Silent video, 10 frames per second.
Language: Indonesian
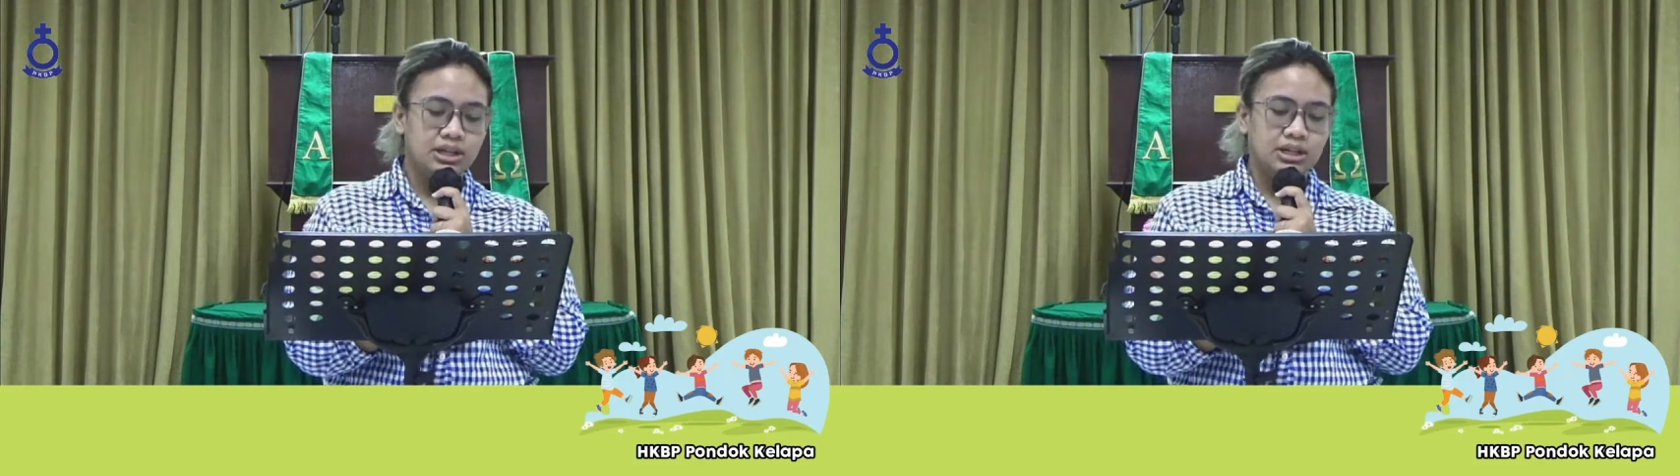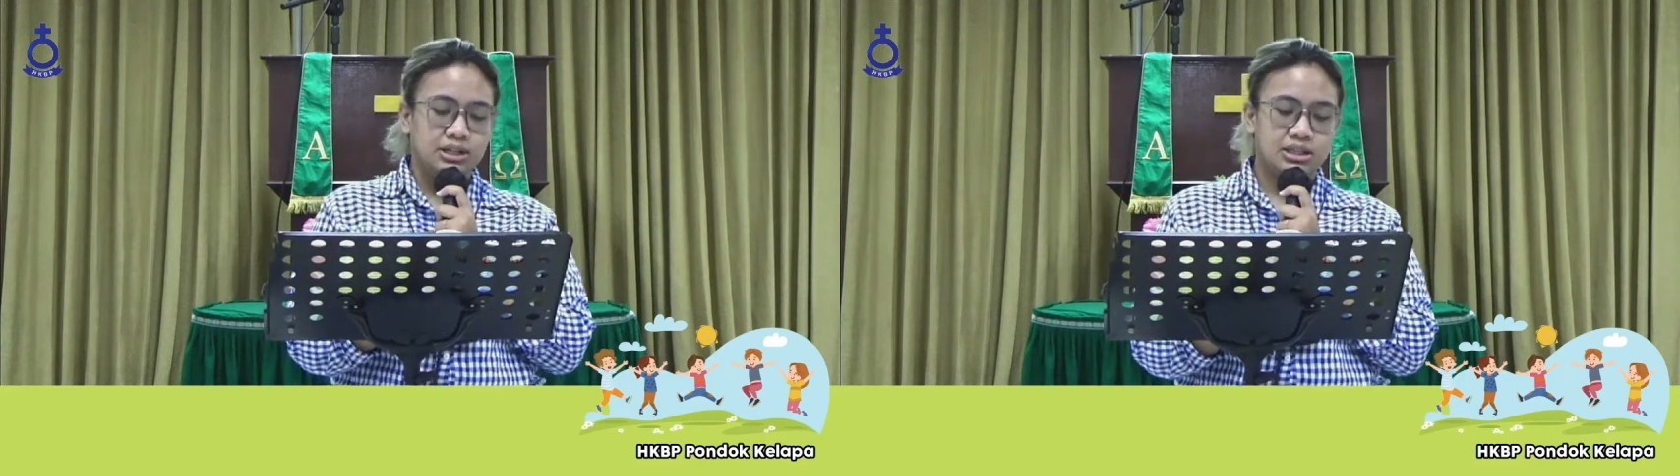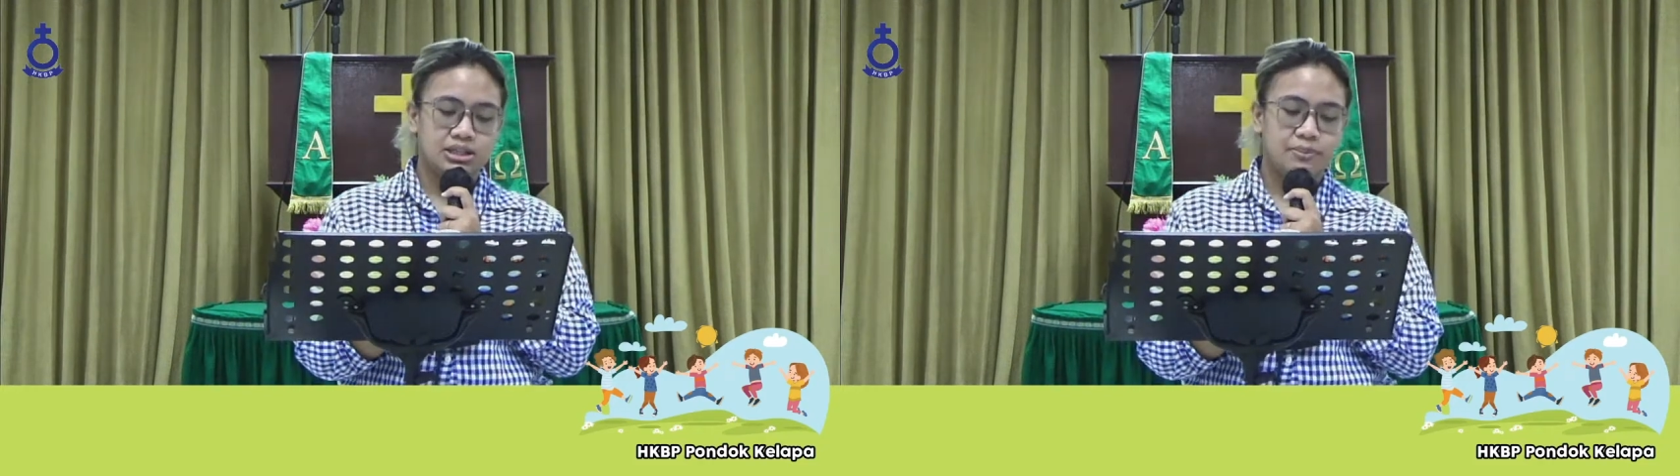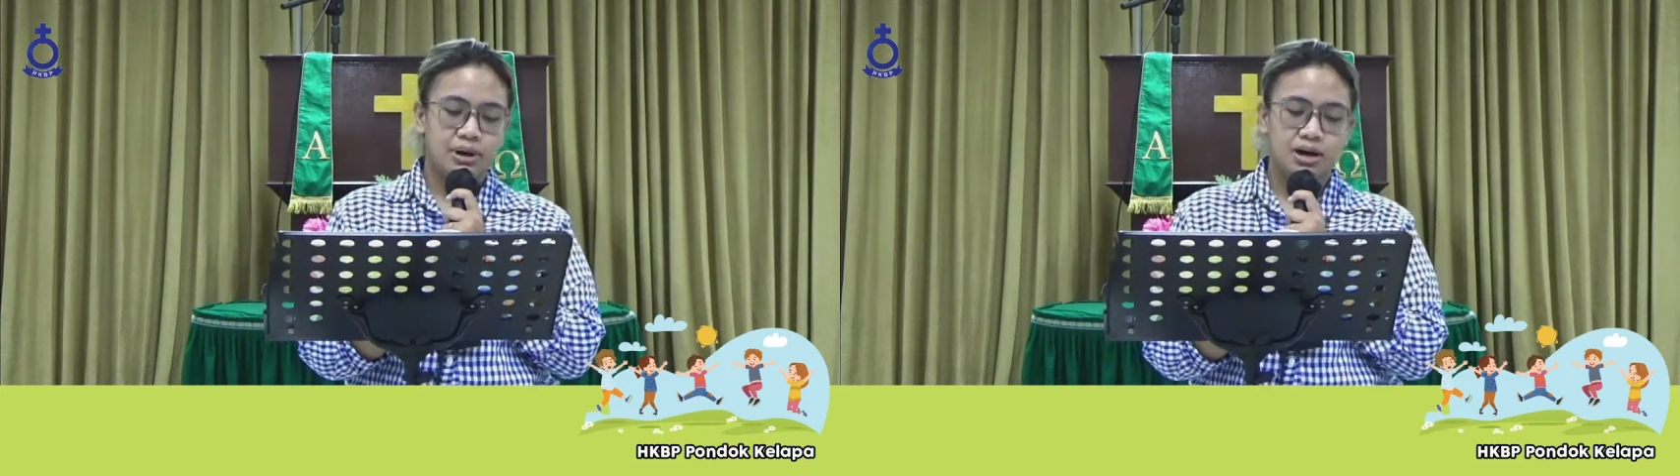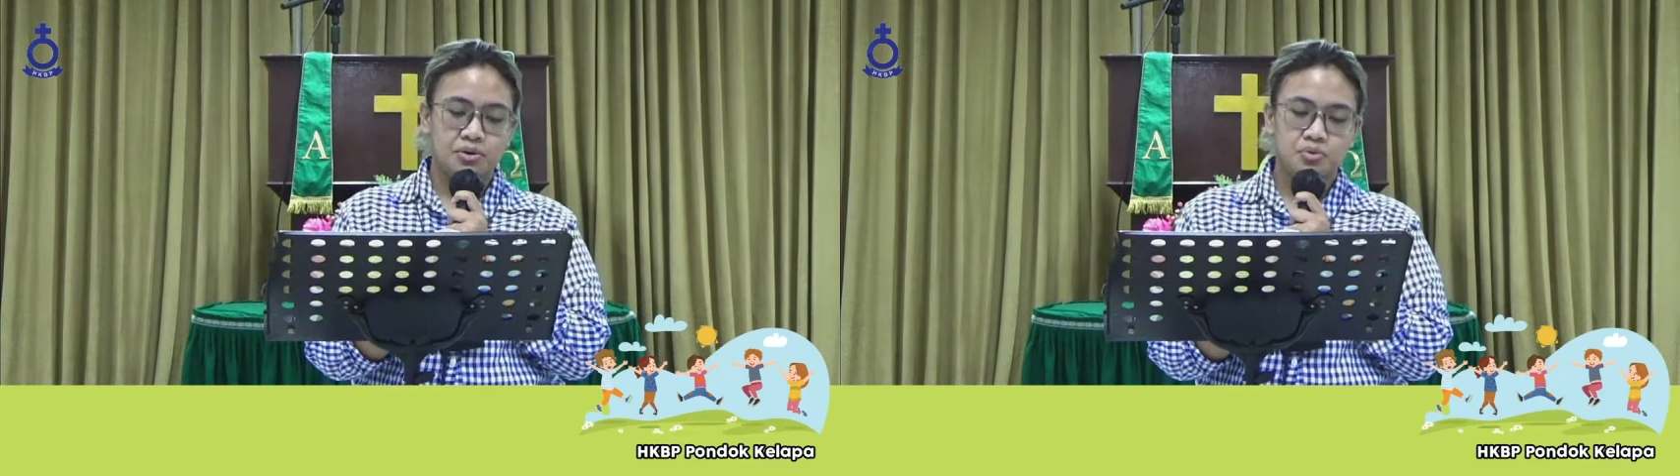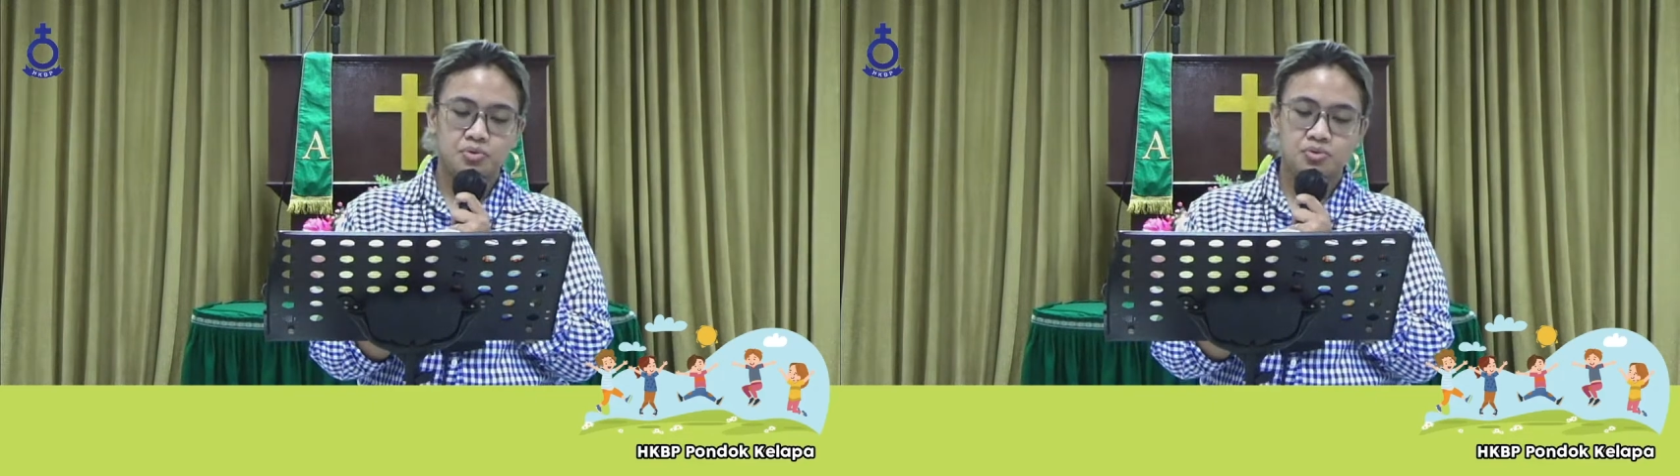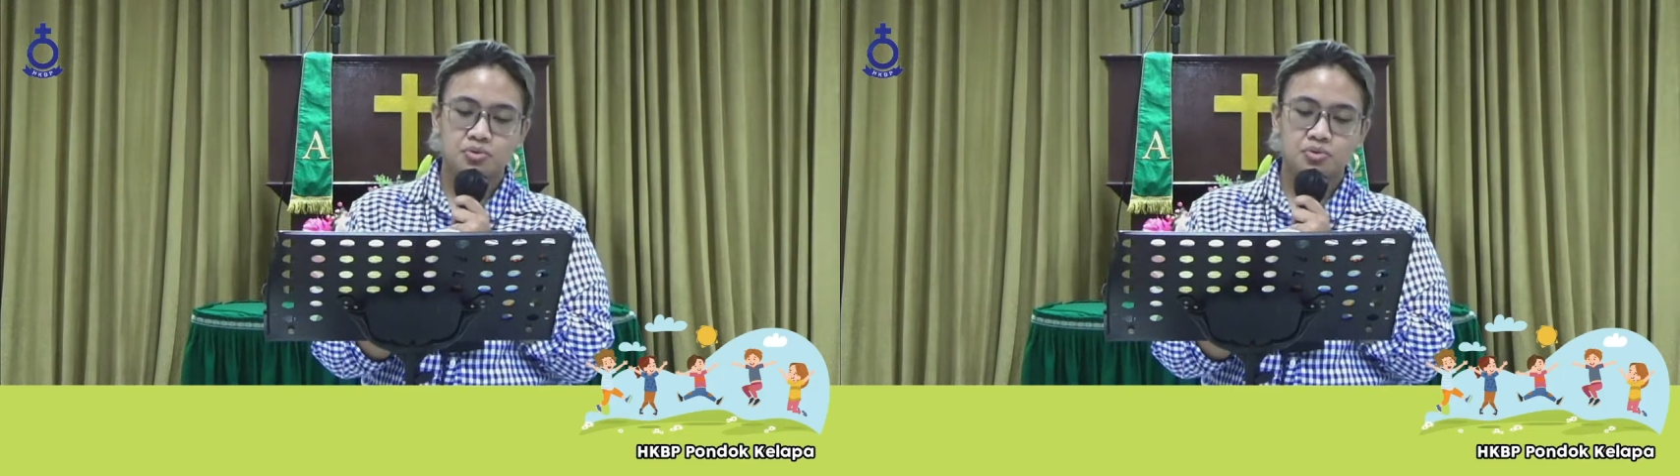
Kita mau